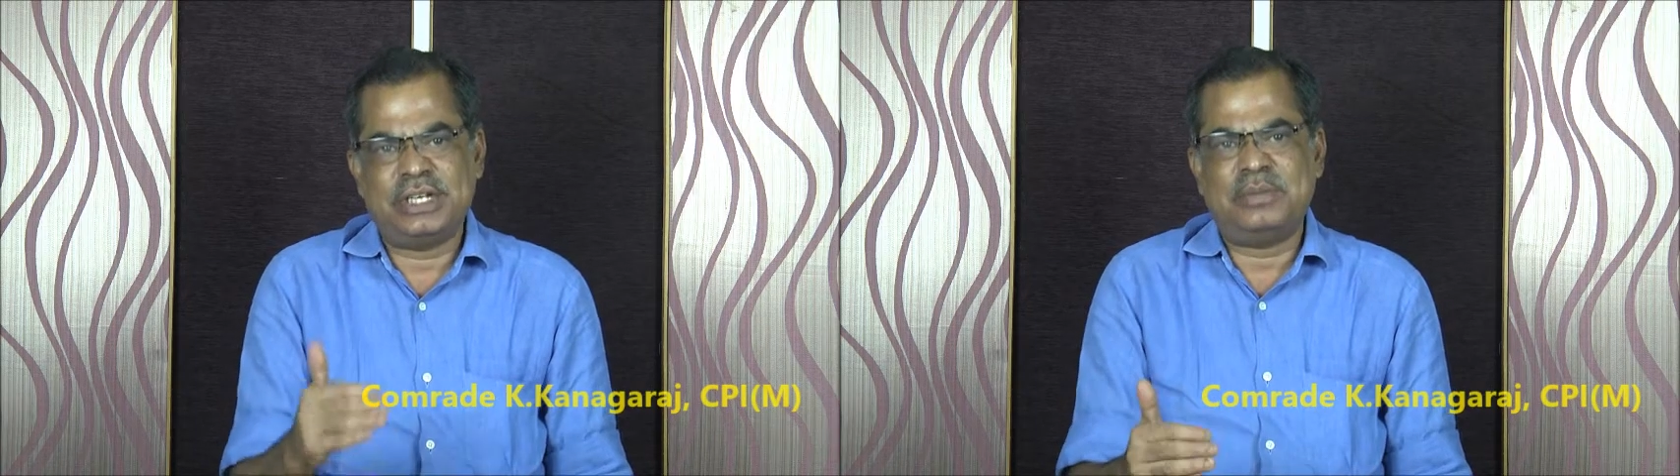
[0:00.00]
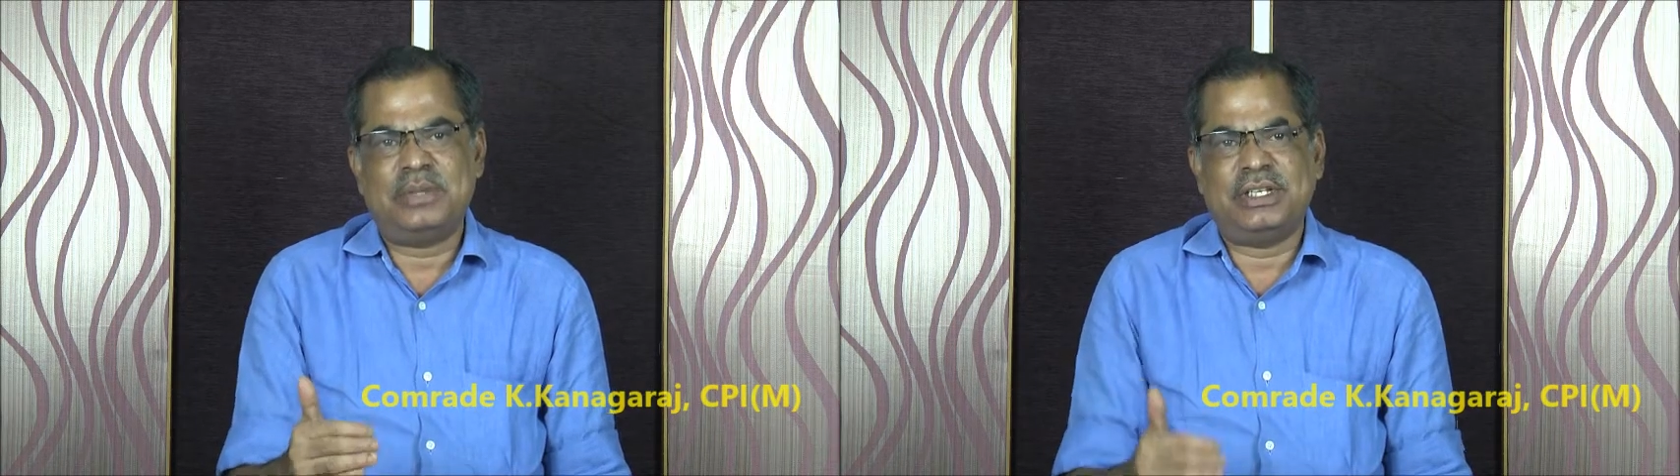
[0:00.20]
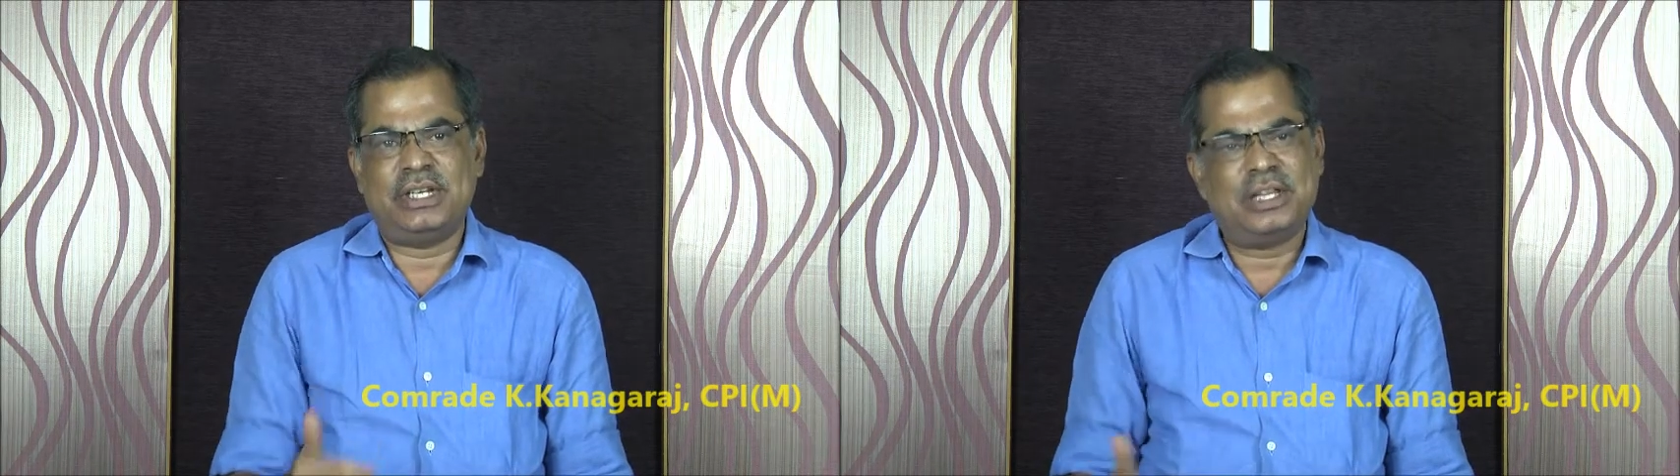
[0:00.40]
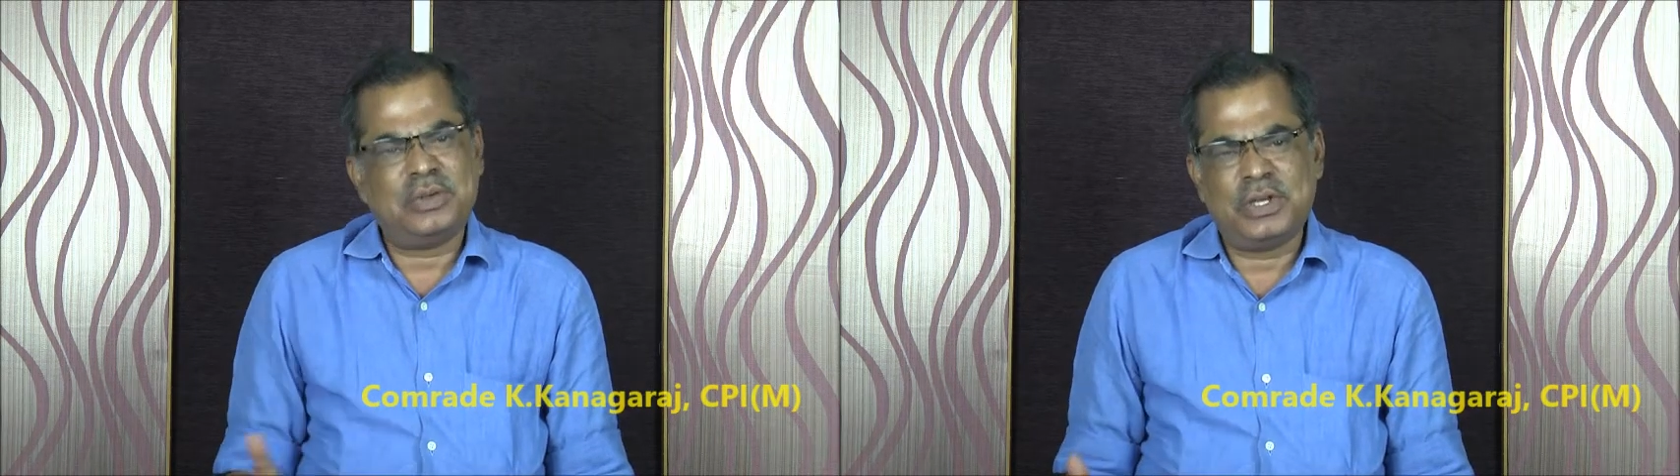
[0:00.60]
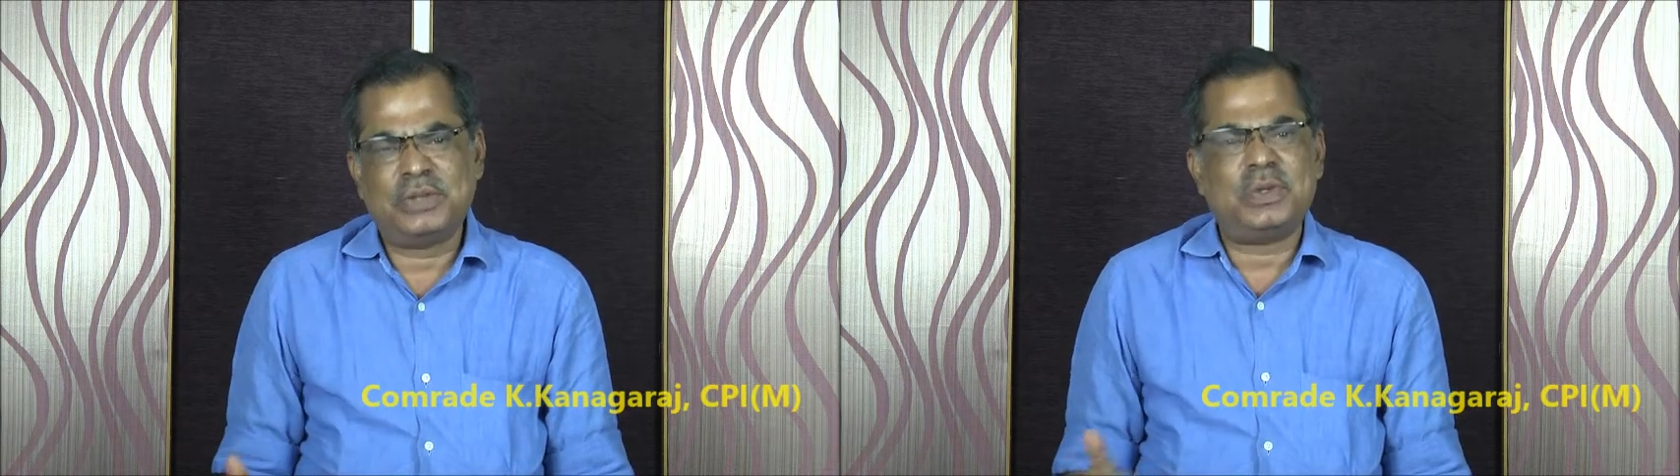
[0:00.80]
என்பது
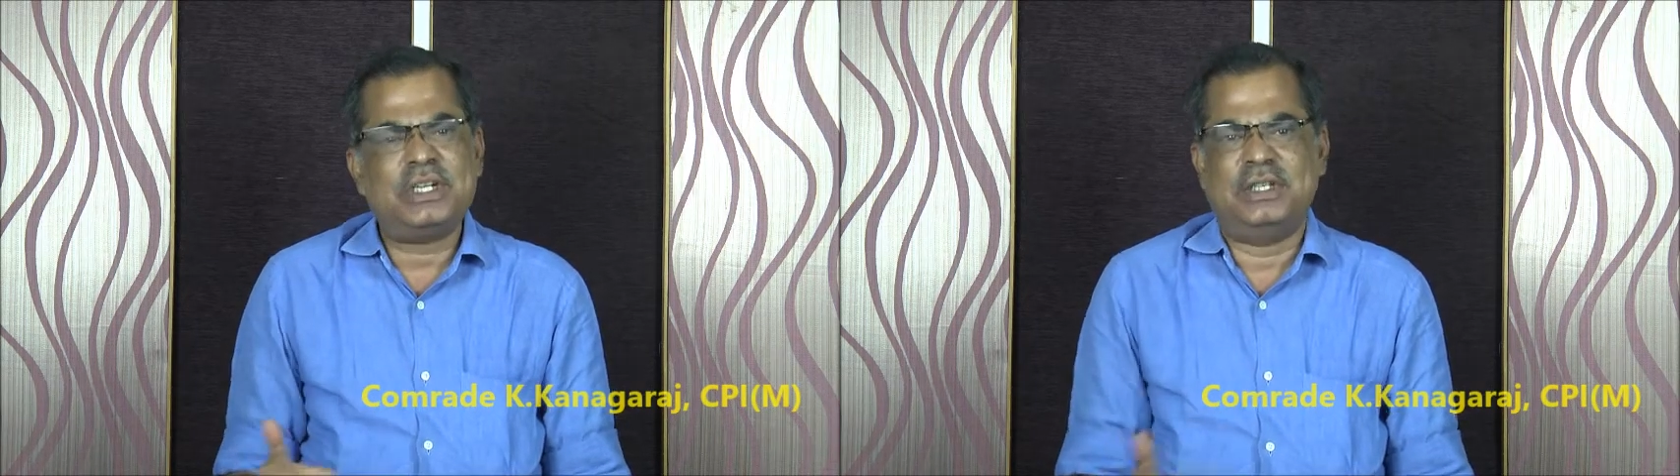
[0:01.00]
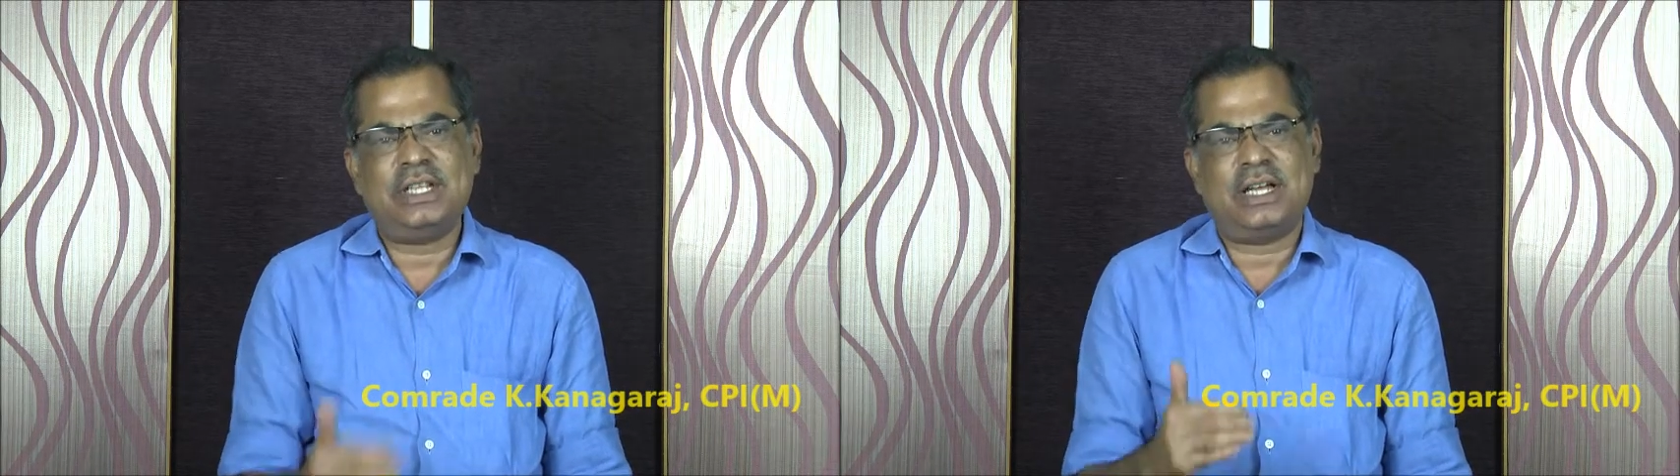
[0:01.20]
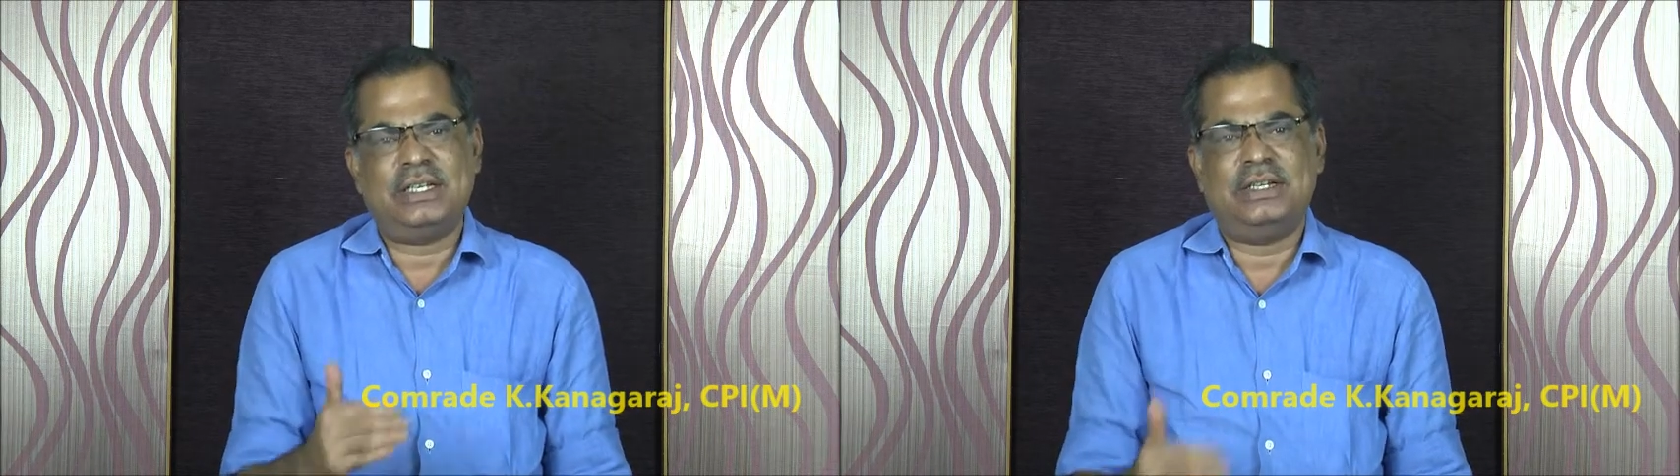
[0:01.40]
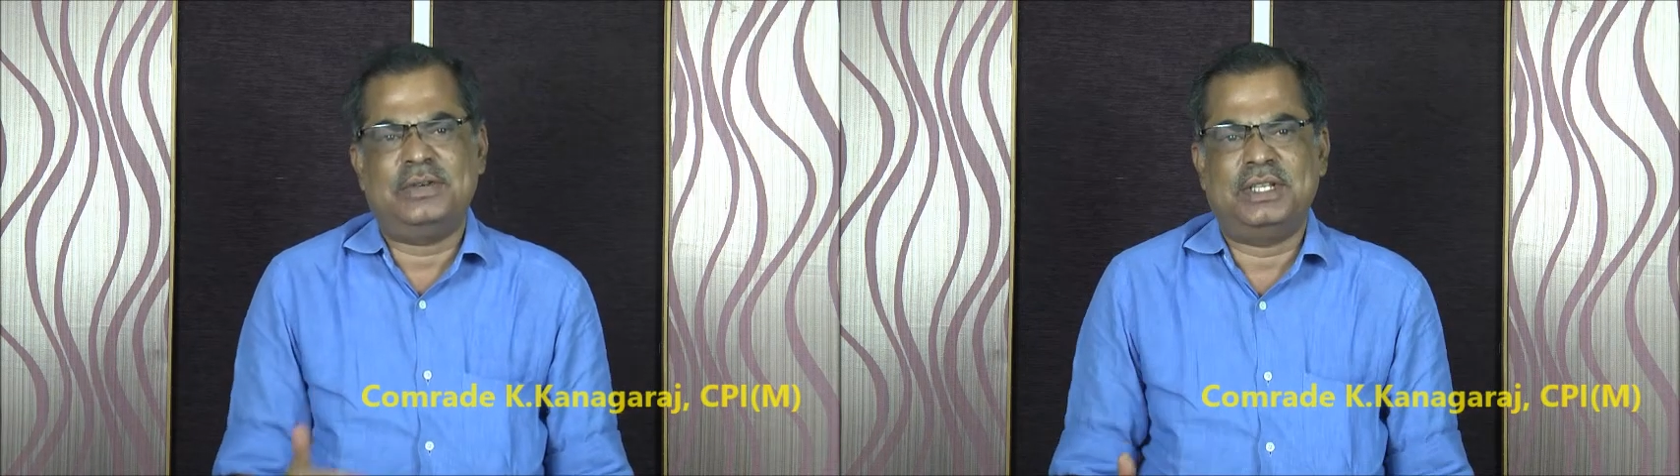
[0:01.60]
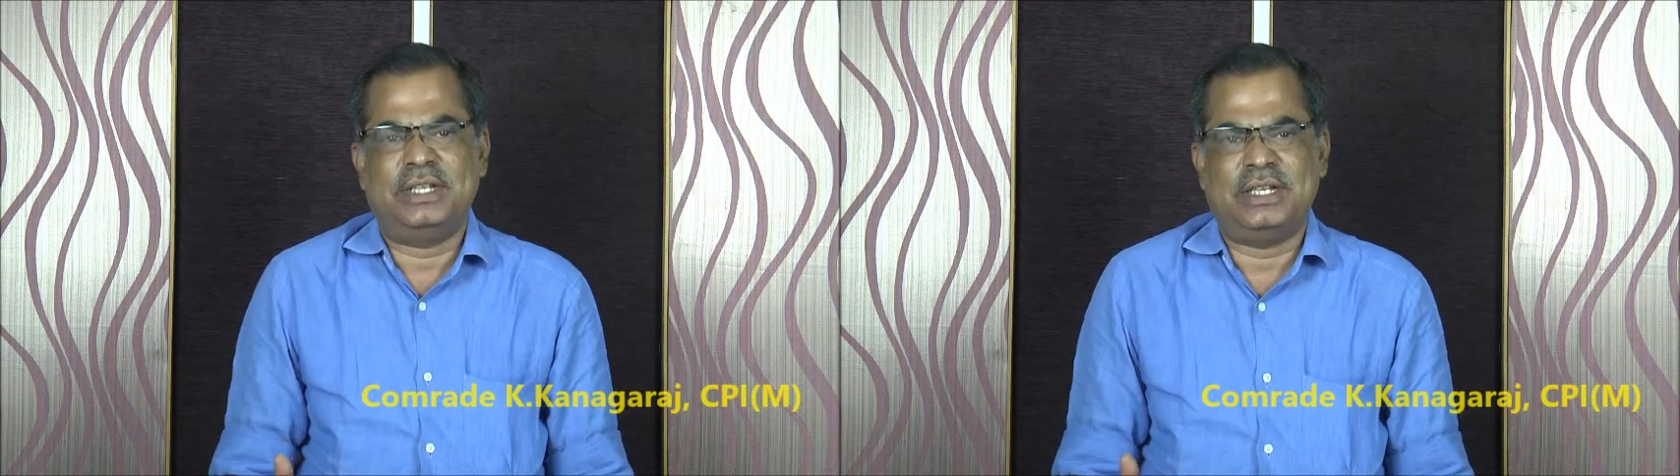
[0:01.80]
அதனுடைய தொடர்ச்சி தான்
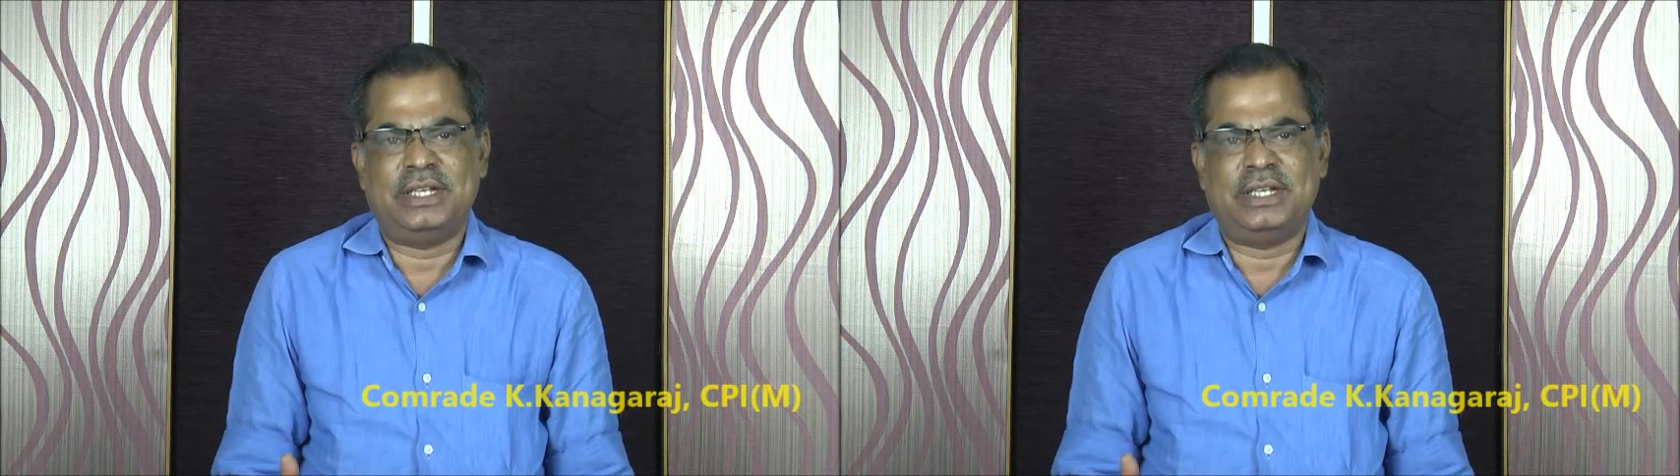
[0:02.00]
நீங்கள் வந்து